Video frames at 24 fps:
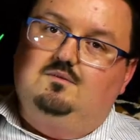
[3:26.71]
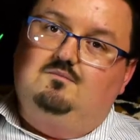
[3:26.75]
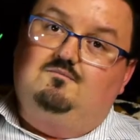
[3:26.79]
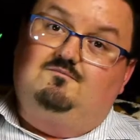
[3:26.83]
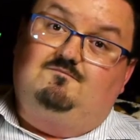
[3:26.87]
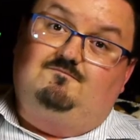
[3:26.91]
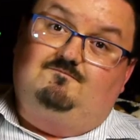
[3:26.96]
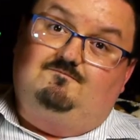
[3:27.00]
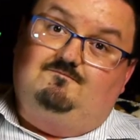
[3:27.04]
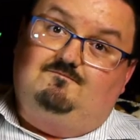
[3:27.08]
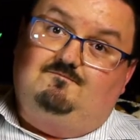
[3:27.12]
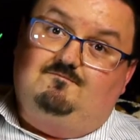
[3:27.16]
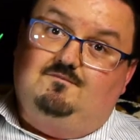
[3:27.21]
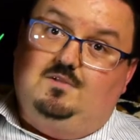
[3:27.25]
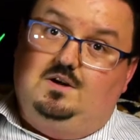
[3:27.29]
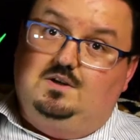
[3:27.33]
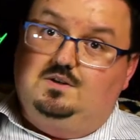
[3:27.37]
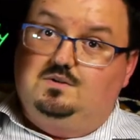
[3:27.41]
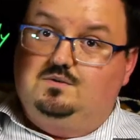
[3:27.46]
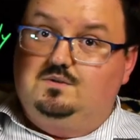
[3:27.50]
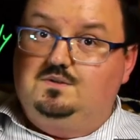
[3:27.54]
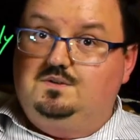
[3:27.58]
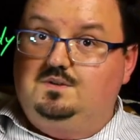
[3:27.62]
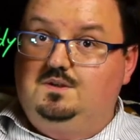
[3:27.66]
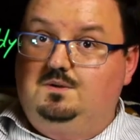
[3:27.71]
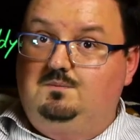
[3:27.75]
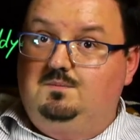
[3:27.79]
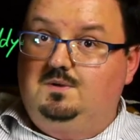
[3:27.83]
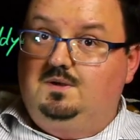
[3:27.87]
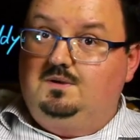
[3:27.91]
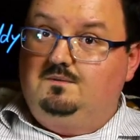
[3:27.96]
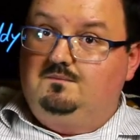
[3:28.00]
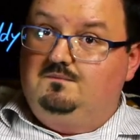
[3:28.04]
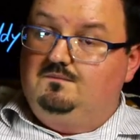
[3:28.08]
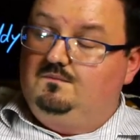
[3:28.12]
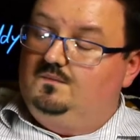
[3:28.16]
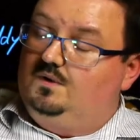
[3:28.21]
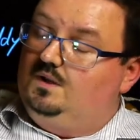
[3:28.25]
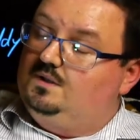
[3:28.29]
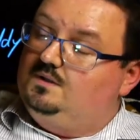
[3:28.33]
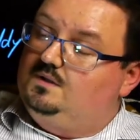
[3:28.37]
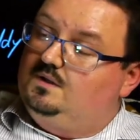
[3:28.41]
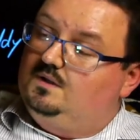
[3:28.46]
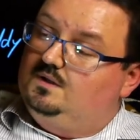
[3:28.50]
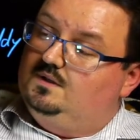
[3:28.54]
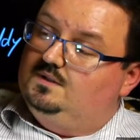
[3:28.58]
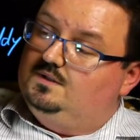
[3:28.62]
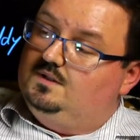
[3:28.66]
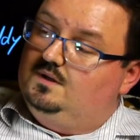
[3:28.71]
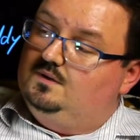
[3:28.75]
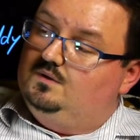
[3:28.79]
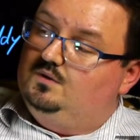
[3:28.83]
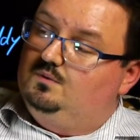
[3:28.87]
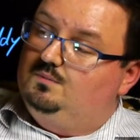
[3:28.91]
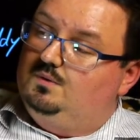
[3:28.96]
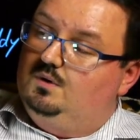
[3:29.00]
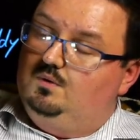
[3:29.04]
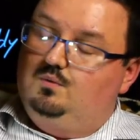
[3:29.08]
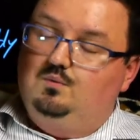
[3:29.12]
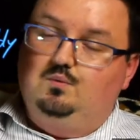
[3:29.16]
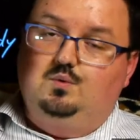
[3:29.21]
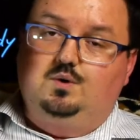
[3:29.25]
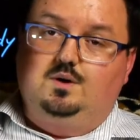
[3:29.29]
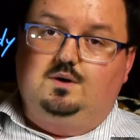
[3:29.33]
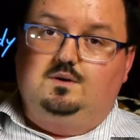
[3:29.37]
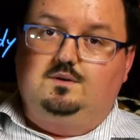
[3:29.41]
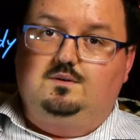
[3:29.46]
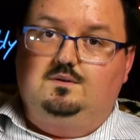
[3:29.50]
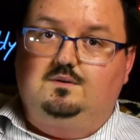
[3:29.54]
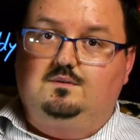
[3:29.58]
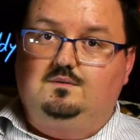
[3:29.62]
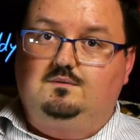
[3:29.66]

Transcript: Hm, weißt du es nicht mehr? Wir hatten ja gesagt über Uhr.